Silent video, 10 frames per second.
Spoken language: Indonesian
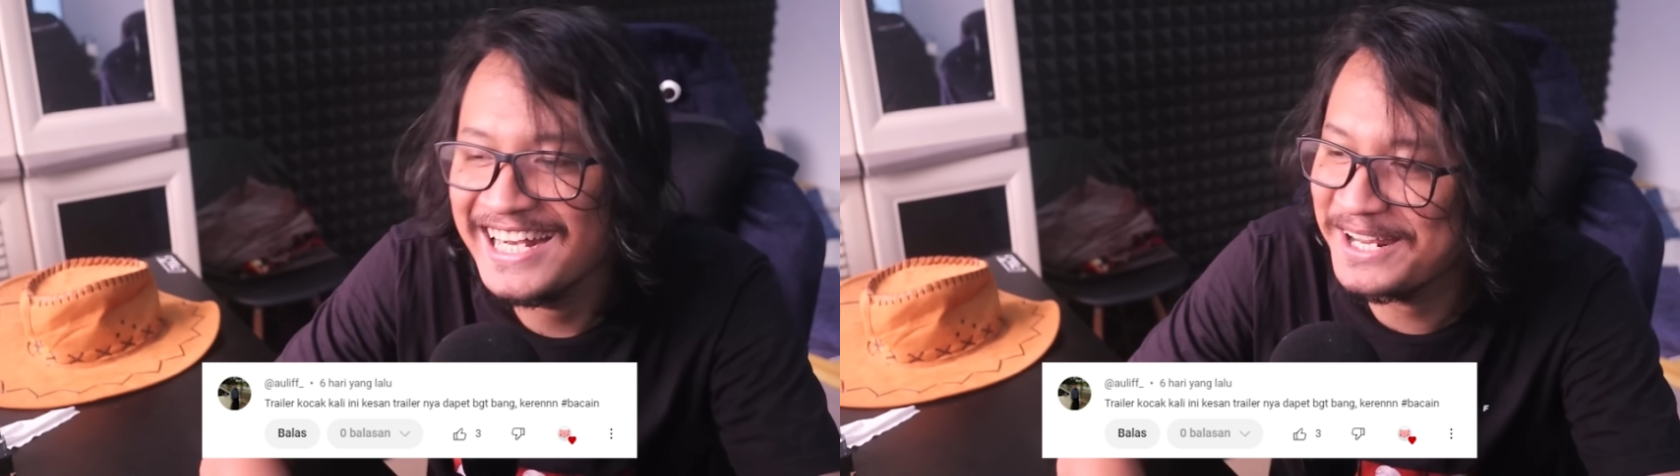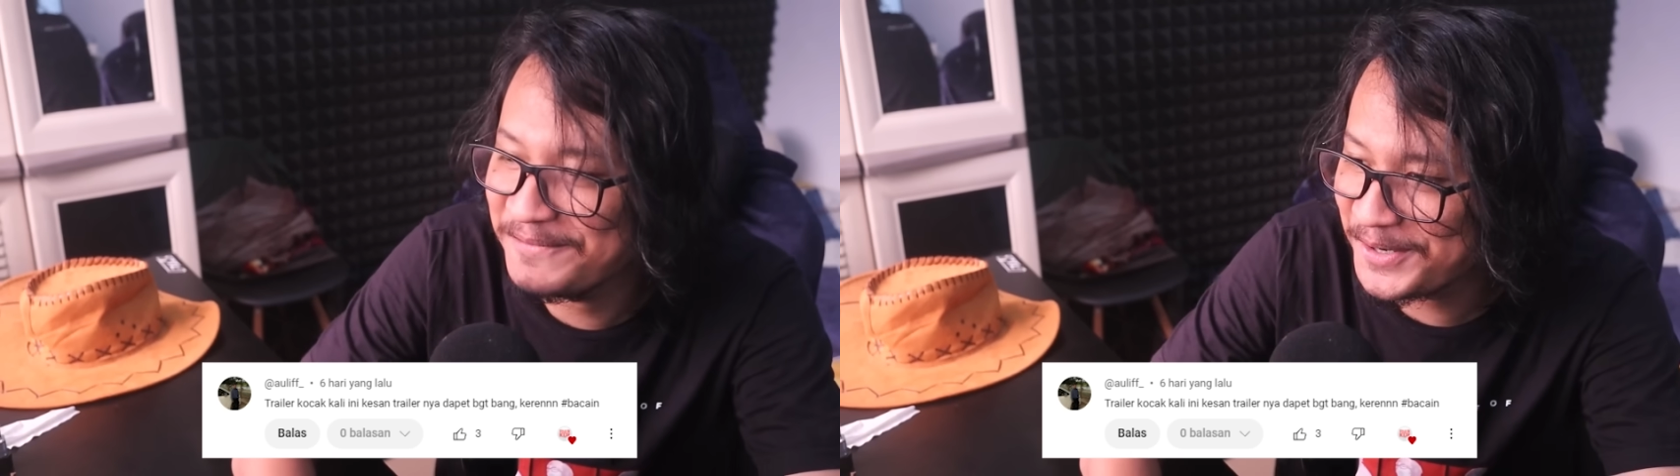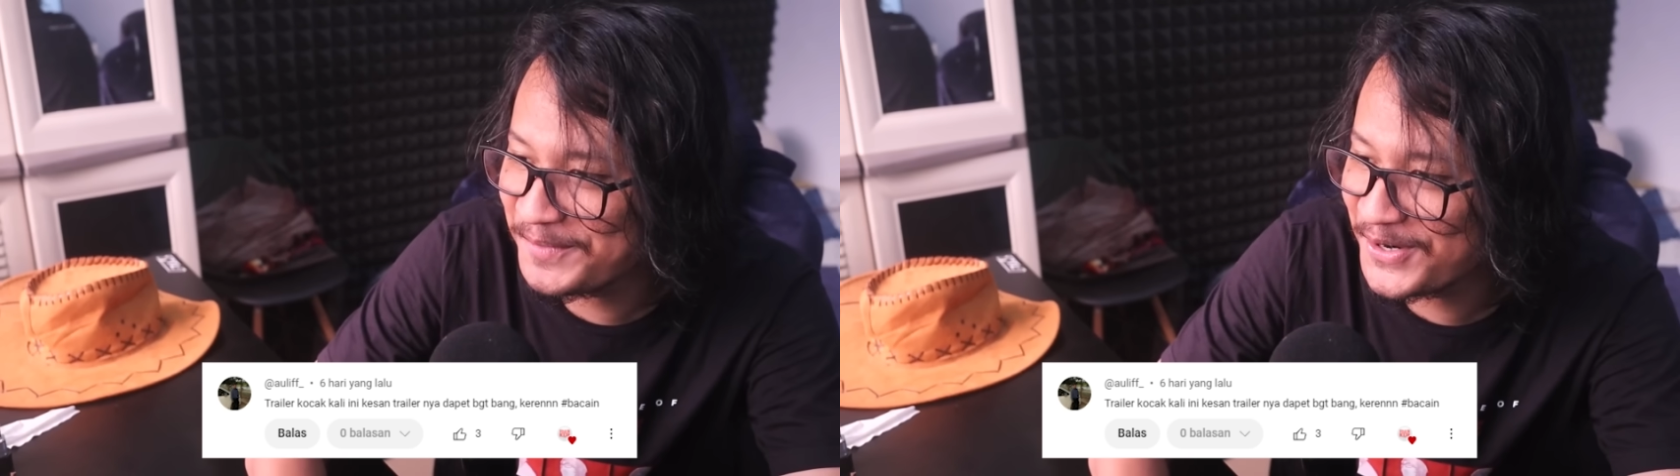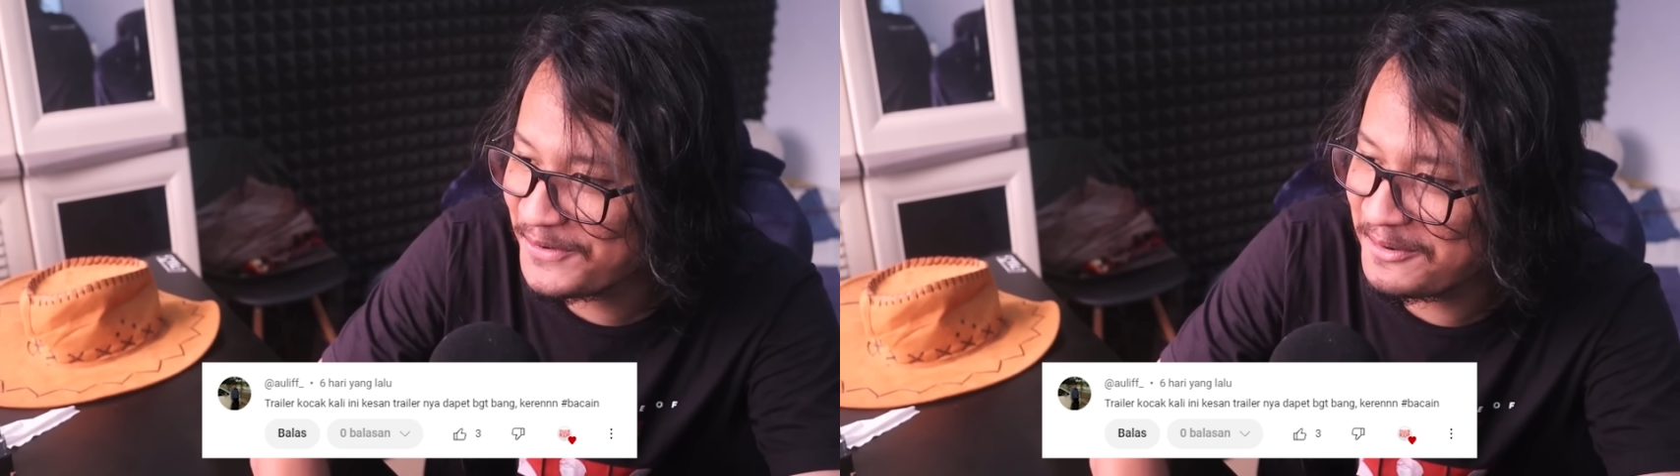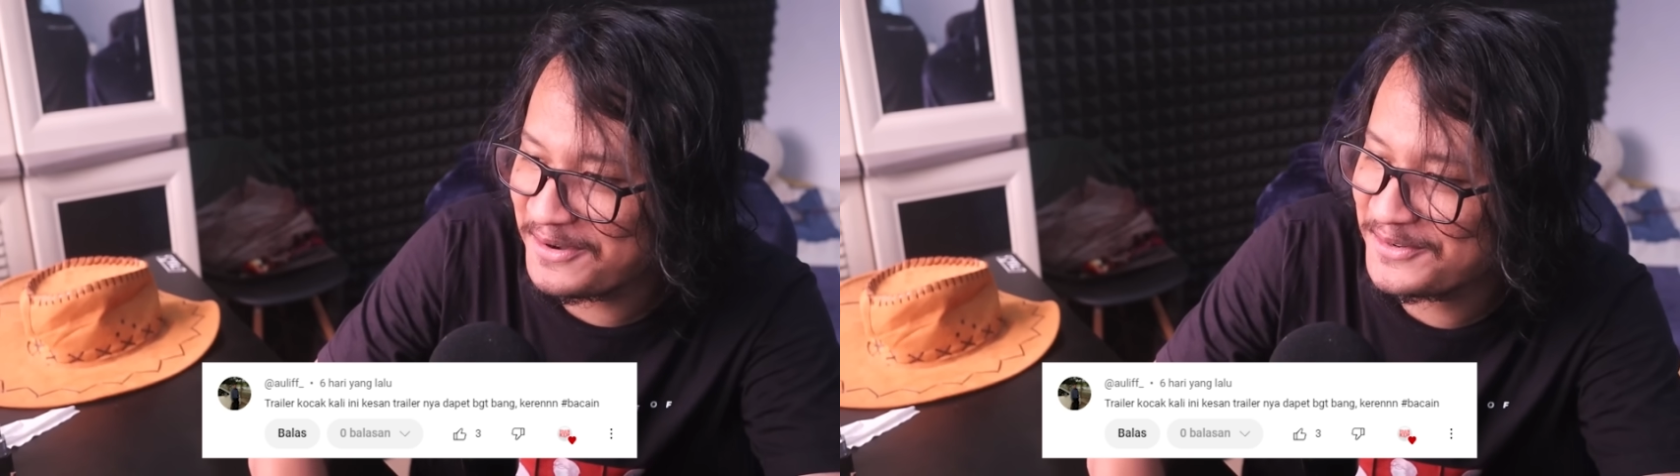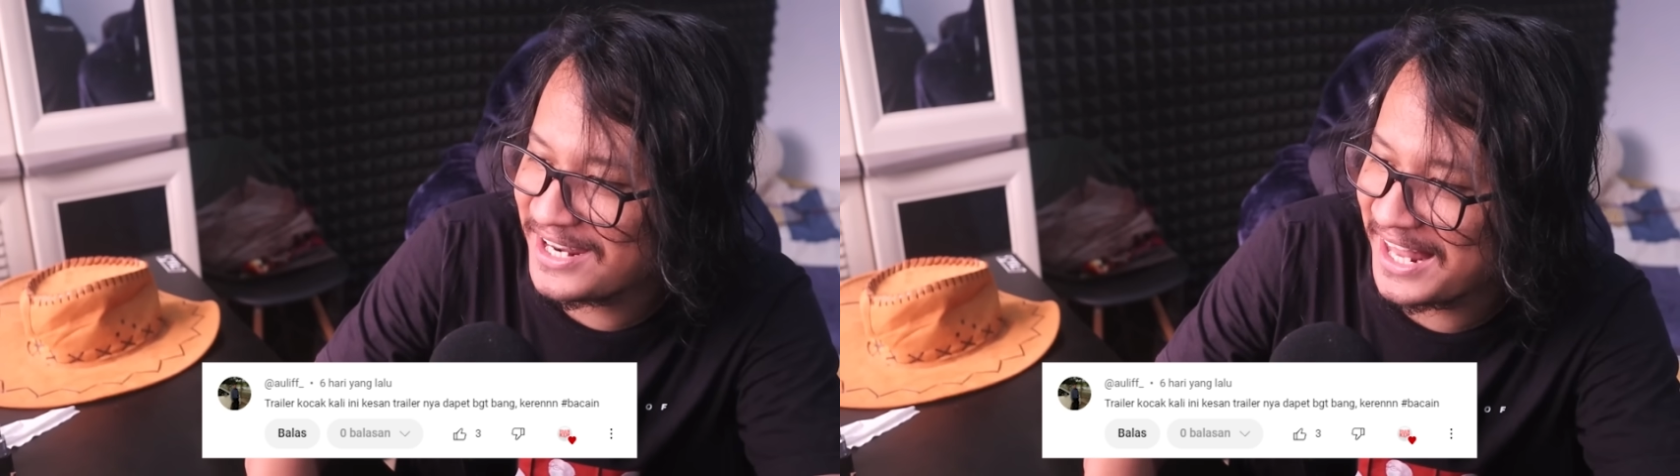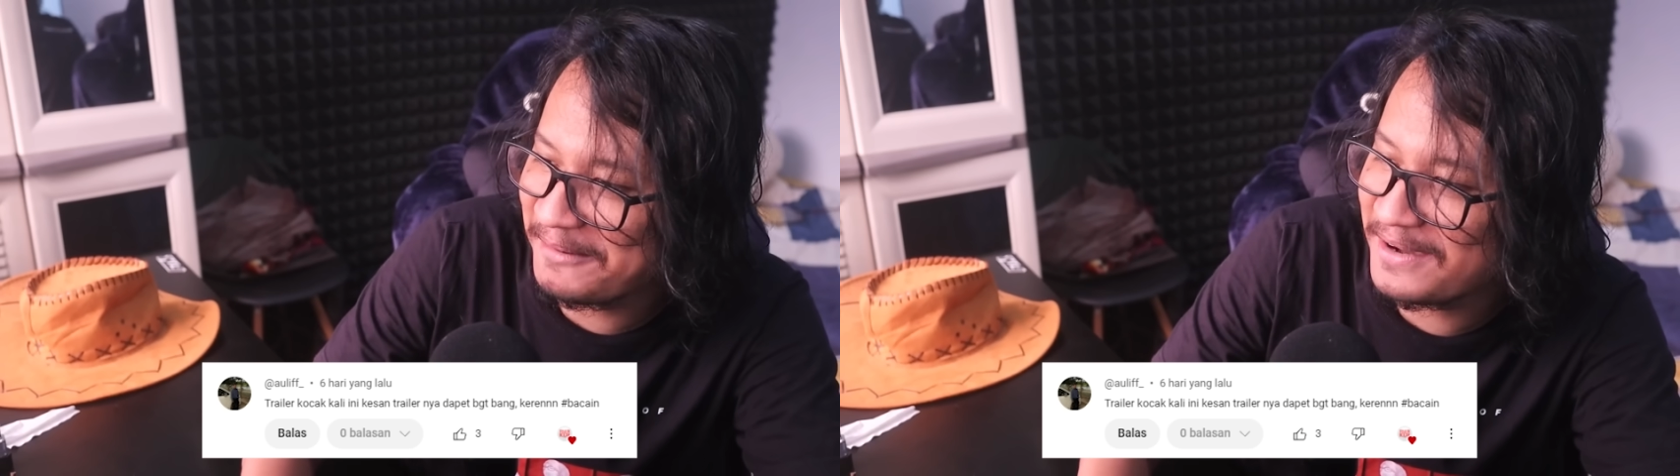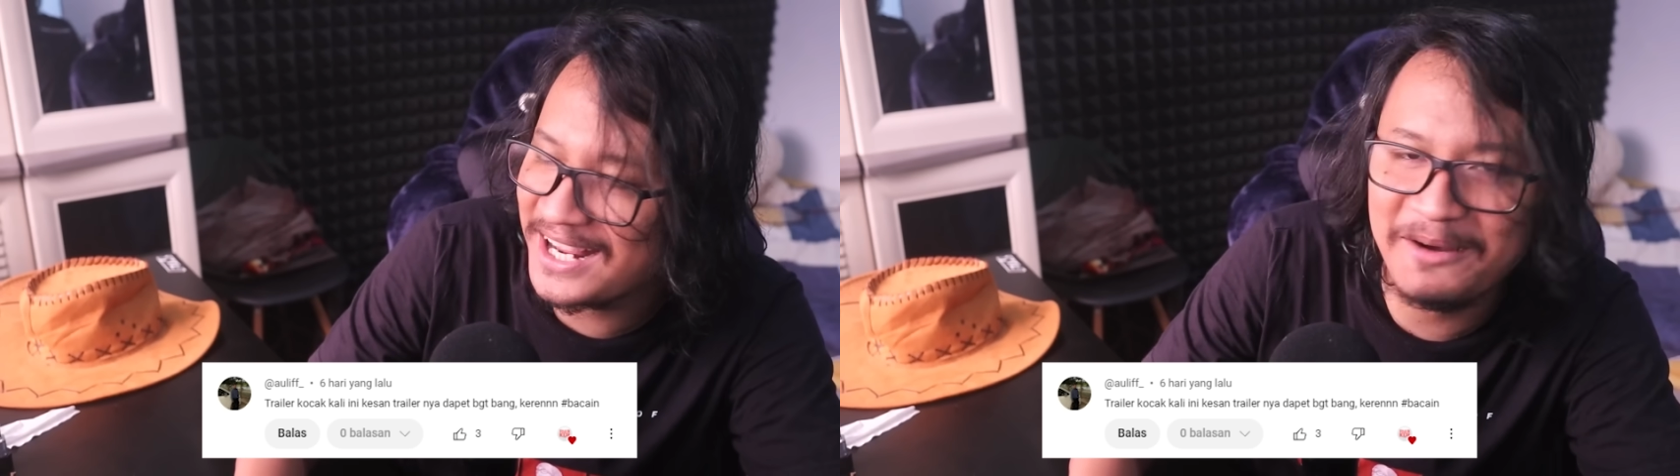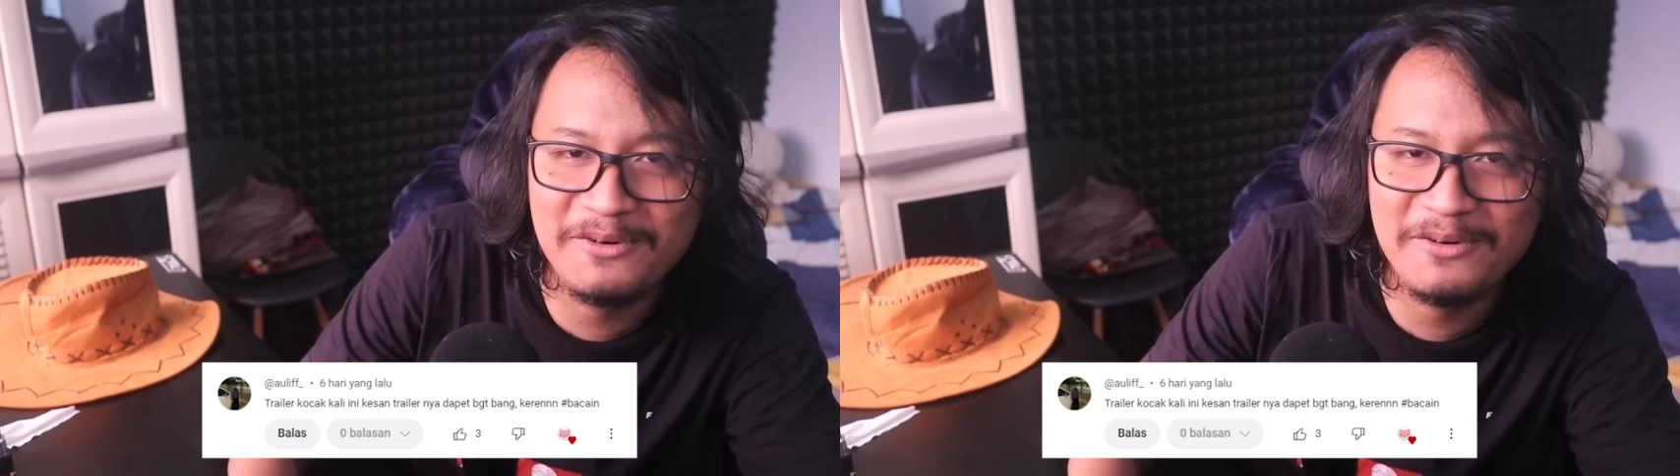dan berhubung gue udah lama nggak